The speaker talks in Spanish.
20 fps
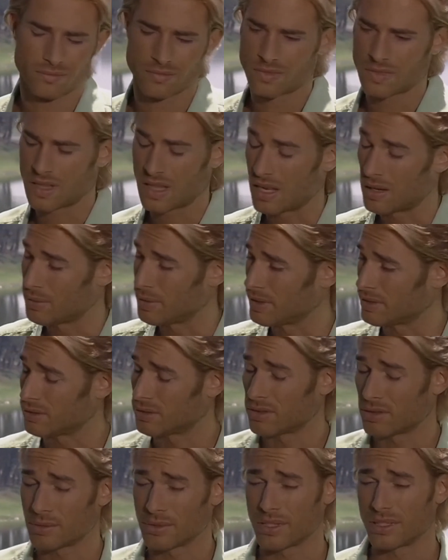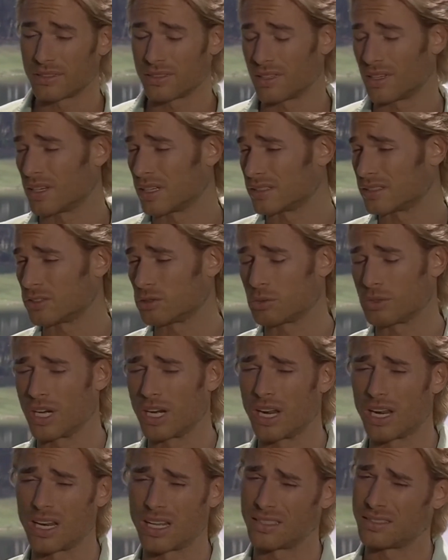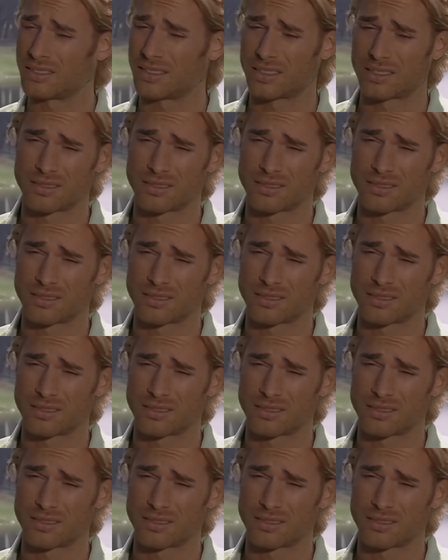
Tal vez no debí decirle que se subiera a la lancha.